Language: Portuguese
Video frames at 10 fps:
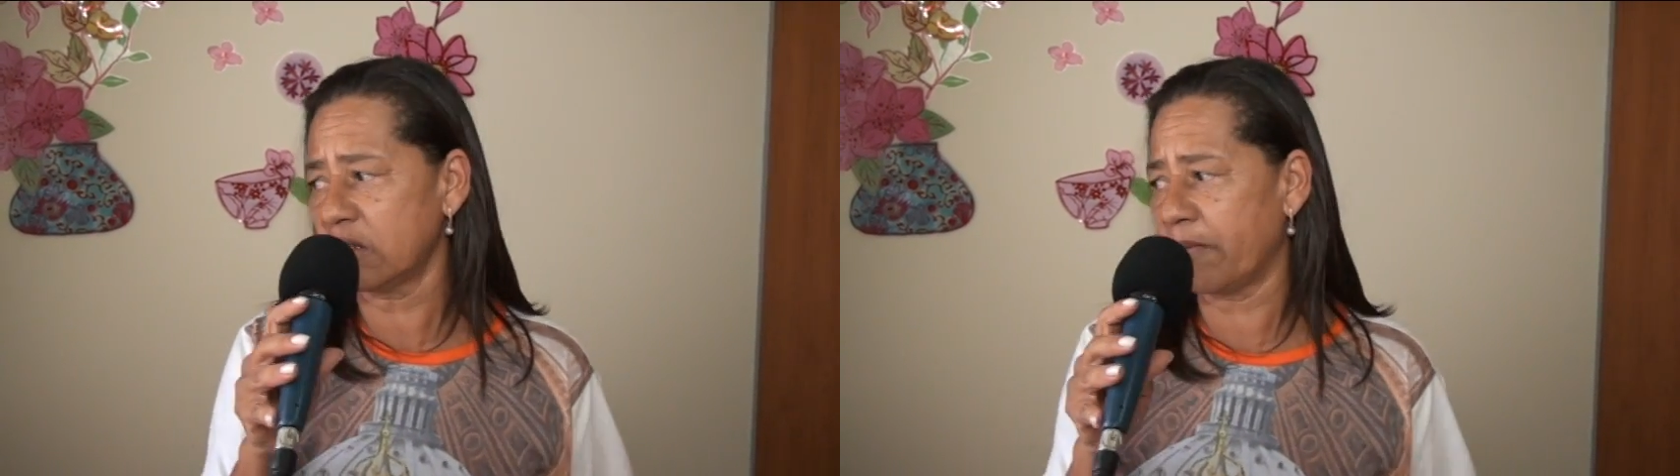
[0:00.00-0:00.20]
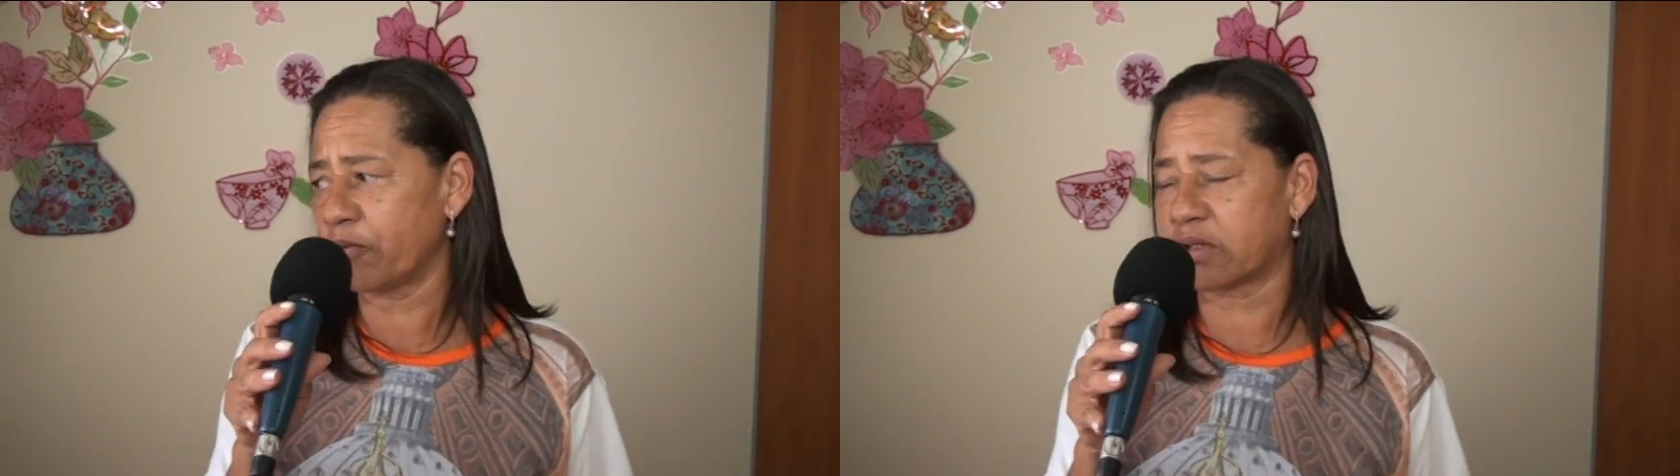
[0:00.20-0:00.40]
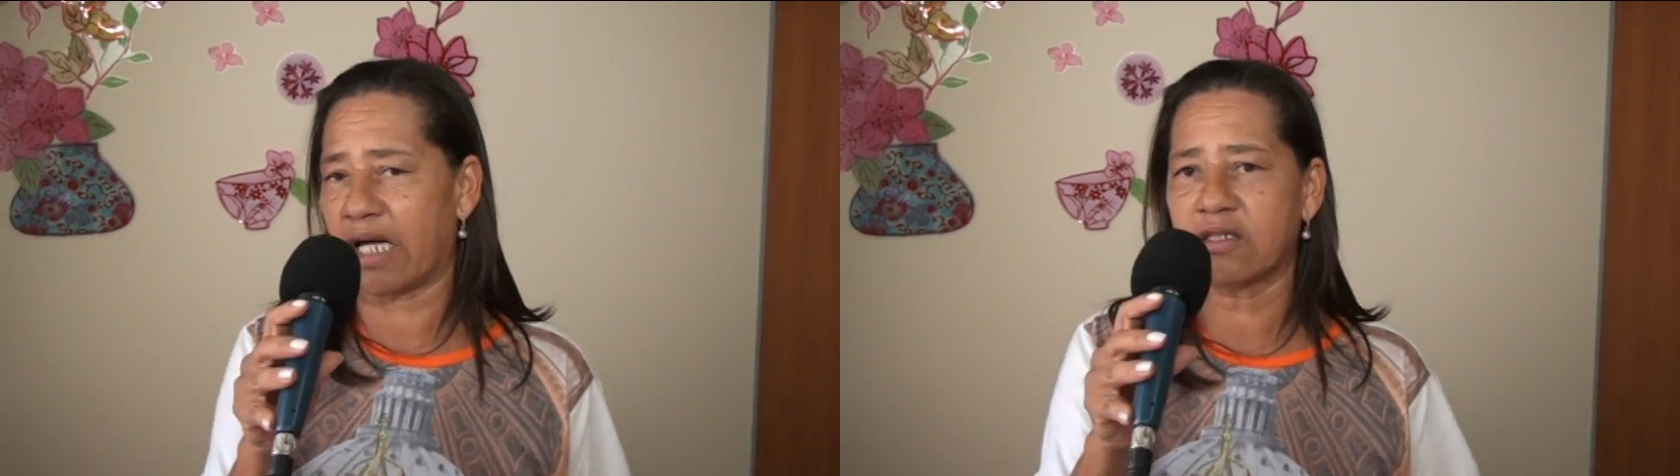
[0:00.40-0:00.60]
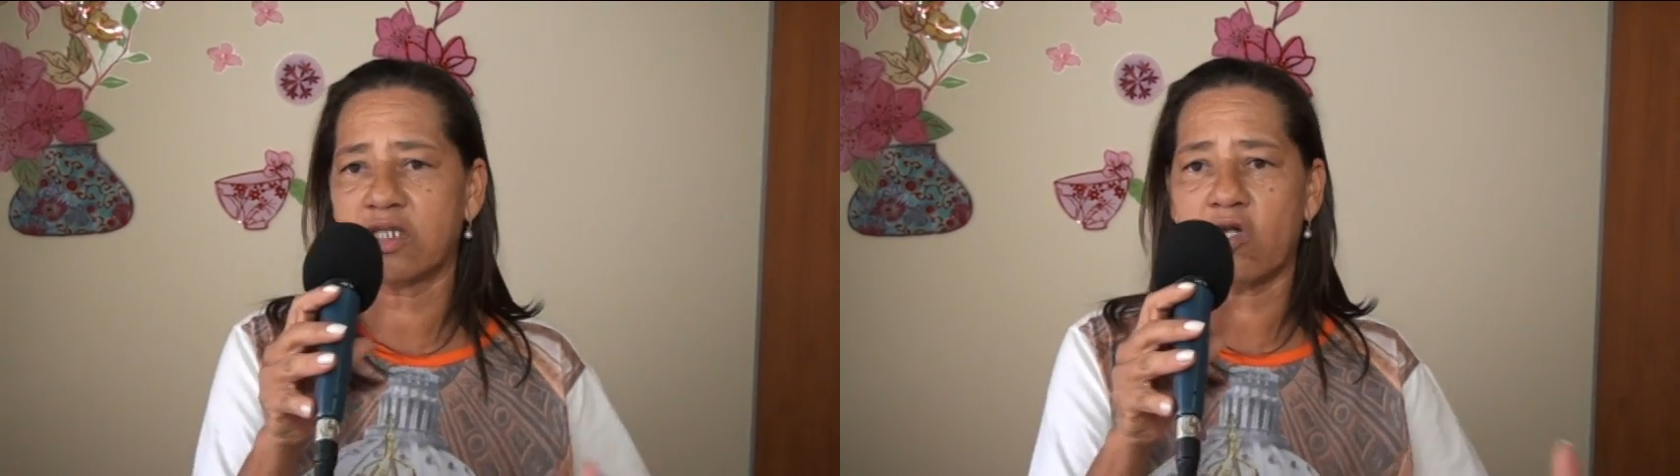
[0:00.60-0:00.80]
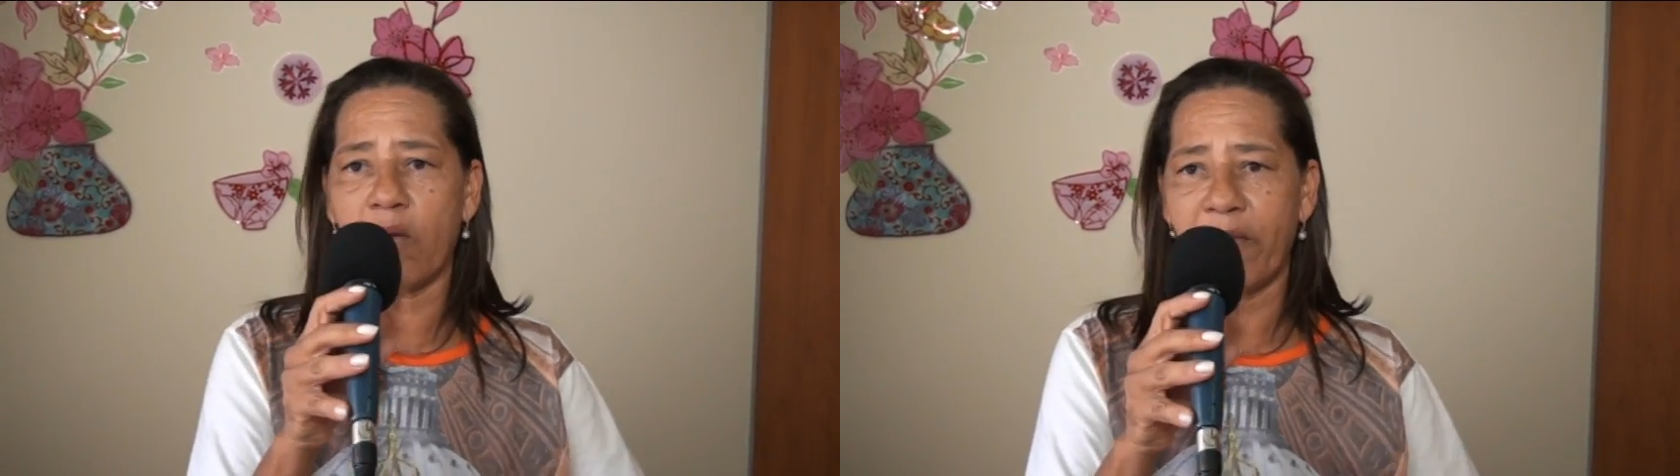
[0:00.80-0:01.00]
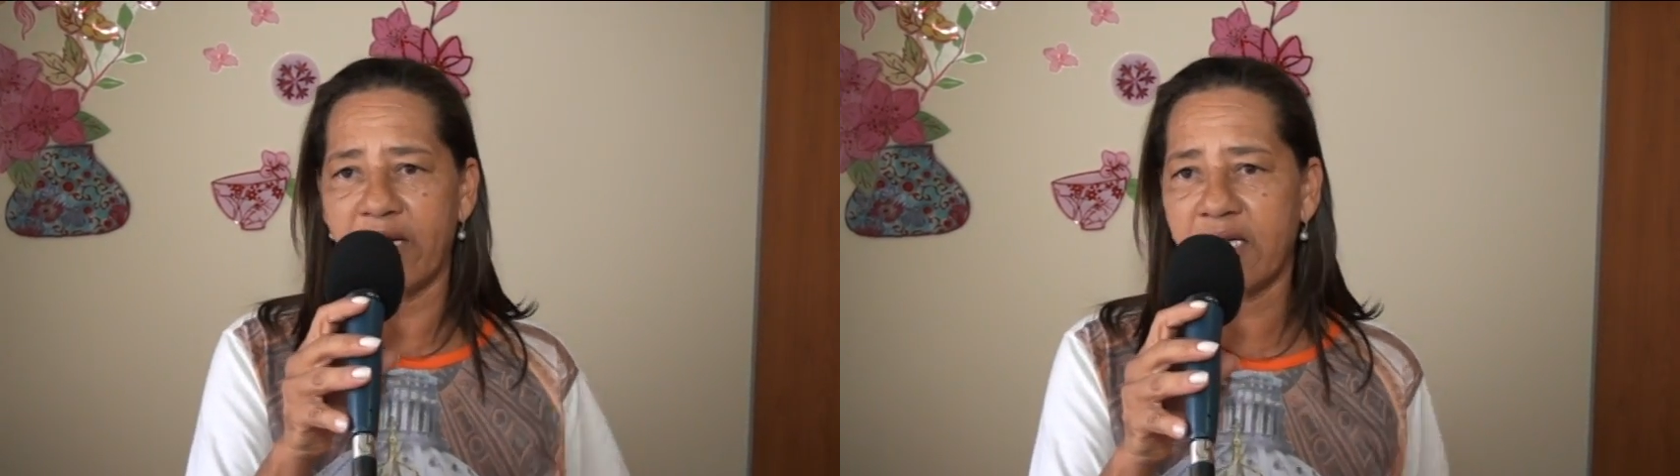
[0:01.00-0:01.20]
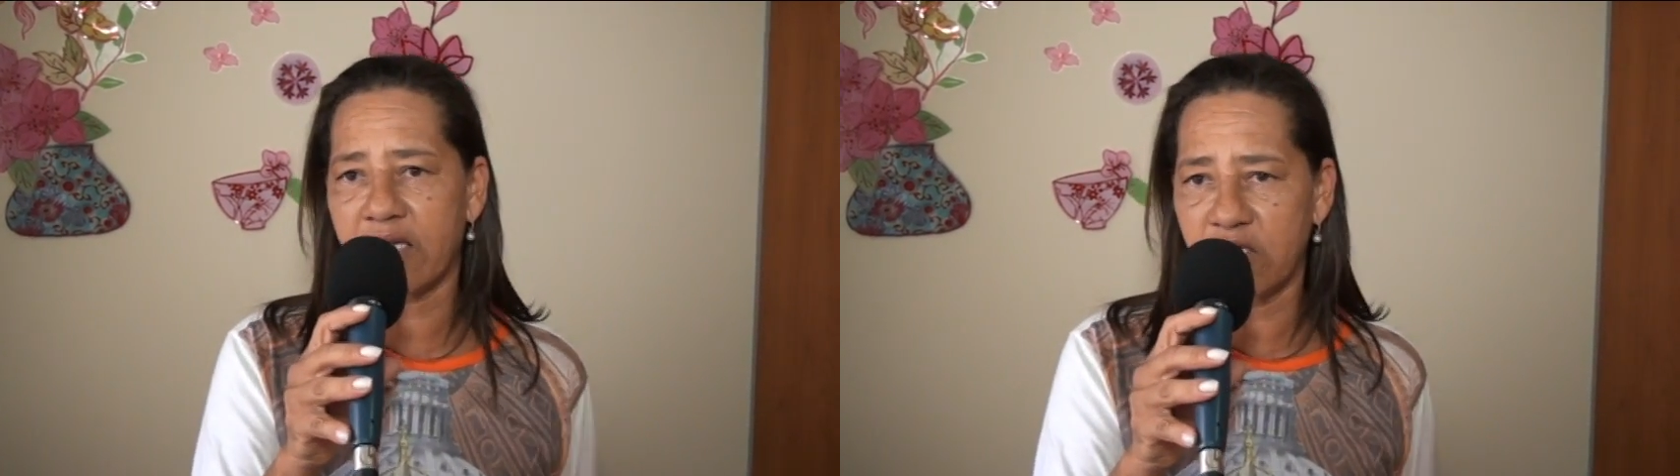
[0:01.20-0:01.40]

deputados que só apareçam